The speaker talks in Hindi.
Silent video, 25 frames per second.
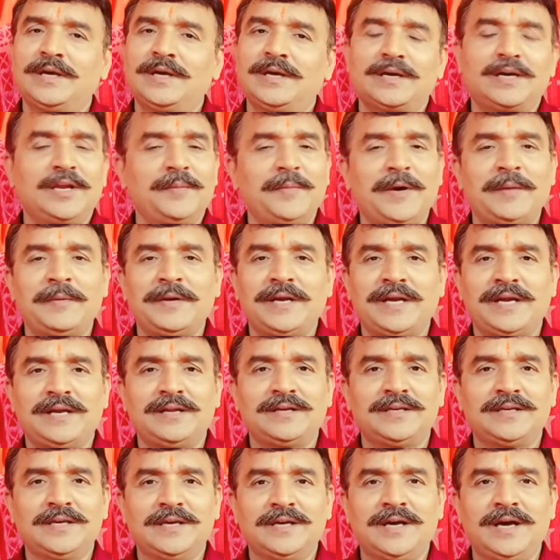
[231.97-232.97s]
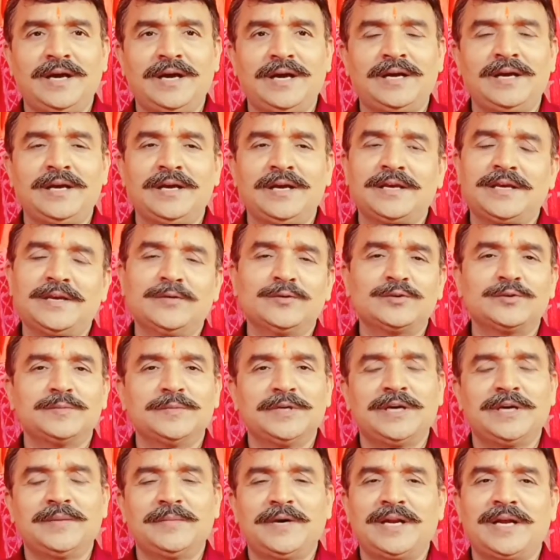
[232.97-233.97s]
कृपा बनाए रखिएगा कि
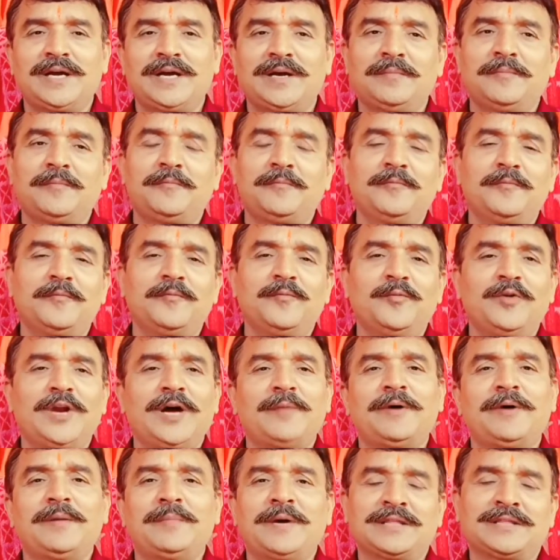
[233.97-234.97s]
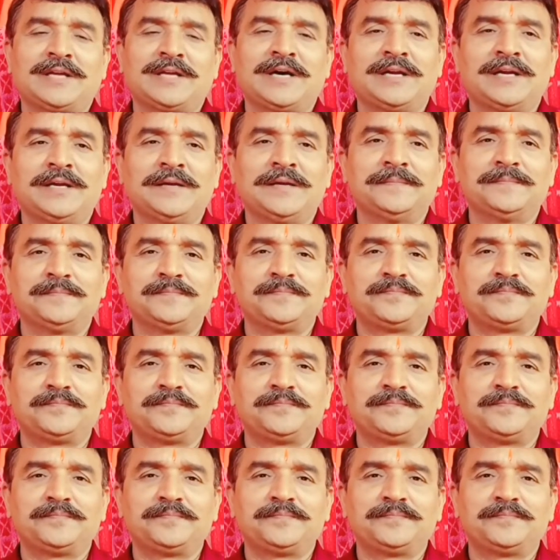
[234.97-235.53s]
उसमें हमारा मुनाफा बढ़ता रहे